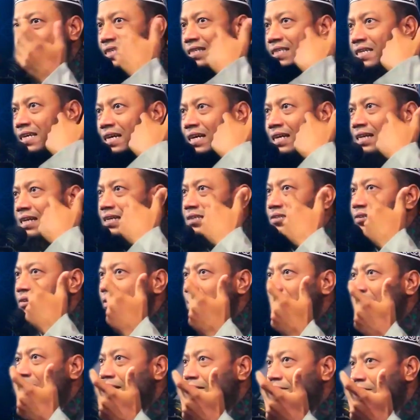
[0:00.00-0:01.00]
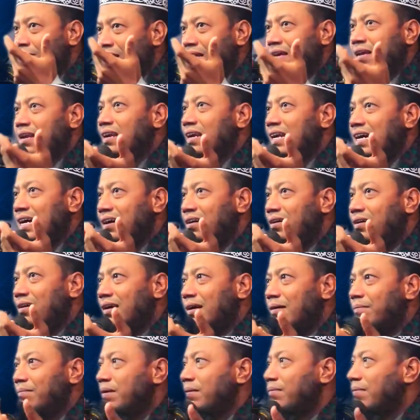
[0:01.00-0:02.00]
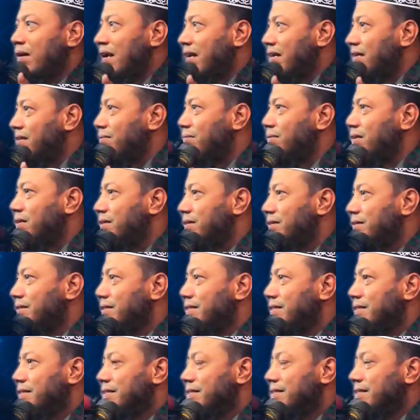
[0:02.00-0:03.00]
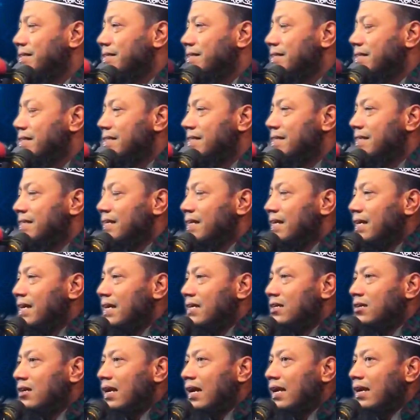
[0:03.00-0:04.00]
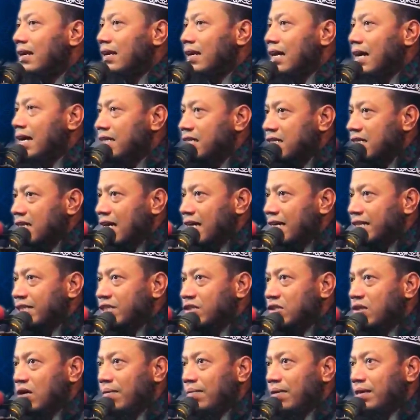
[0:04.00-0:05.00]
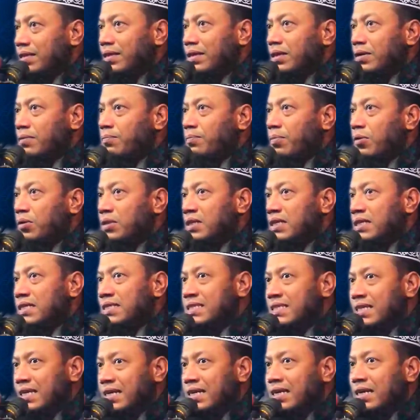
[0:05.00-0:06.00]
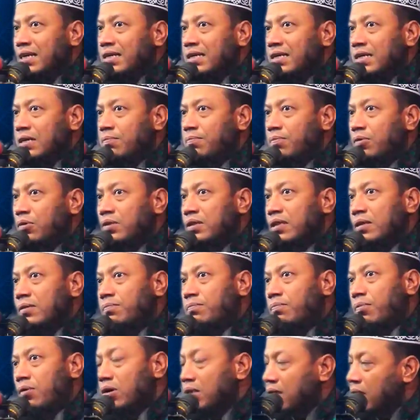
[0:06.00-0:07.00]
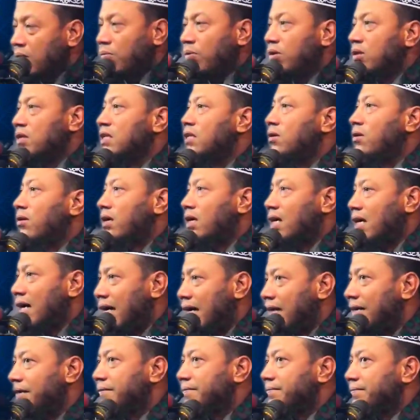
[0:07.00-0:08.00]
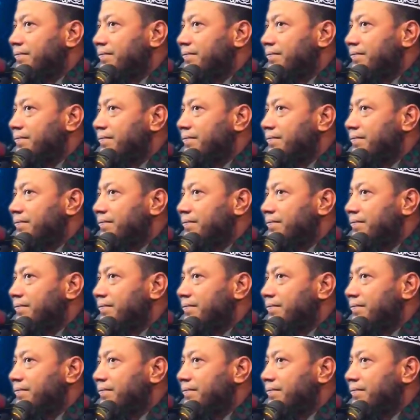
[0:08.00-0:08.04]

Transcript: গেছে এটা যদি আর বের না হয় আপনি মারা যাবেন এই জন্য আল্লাহর সাহায্য আমাদের প্রতি সেকেন্ডে প্রতি পদে পদে দরকার